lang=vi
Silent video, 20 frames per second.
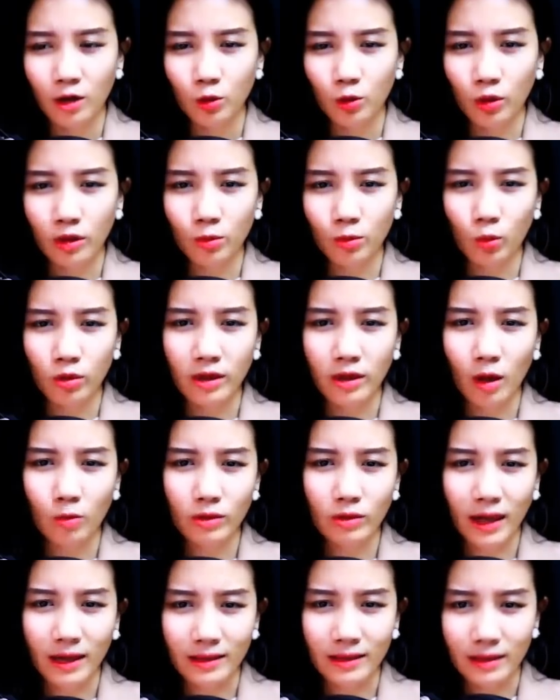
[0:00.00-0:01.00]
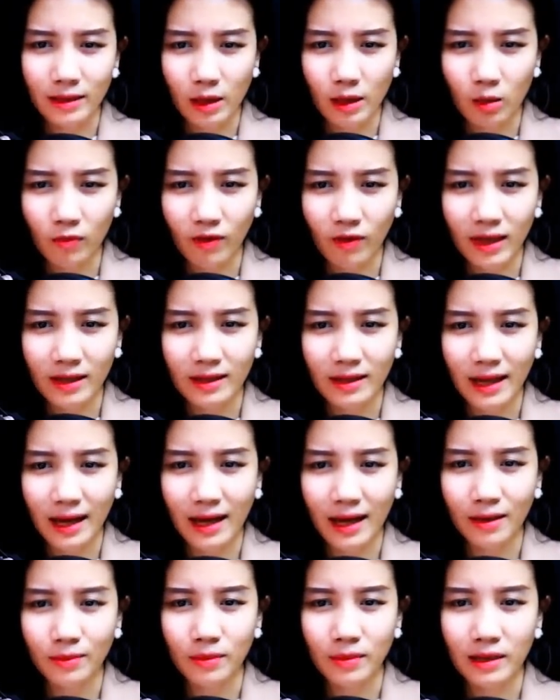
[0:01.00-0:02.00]
Cô ấy muốn khóc thành tiếng với anh
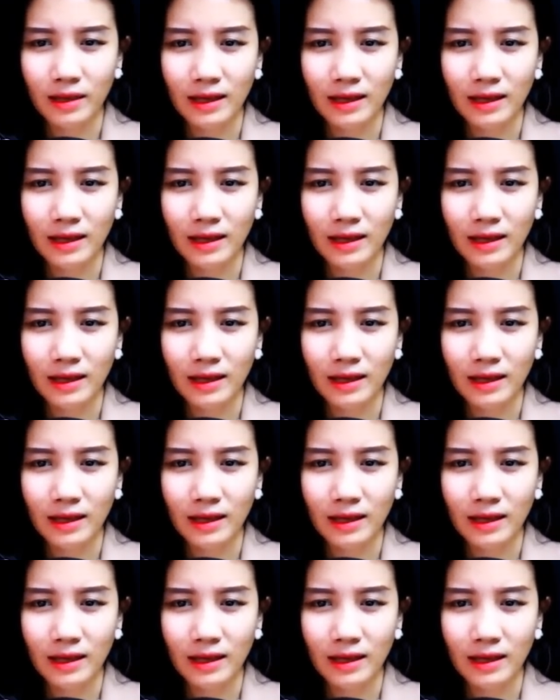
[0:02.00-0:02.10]
ta.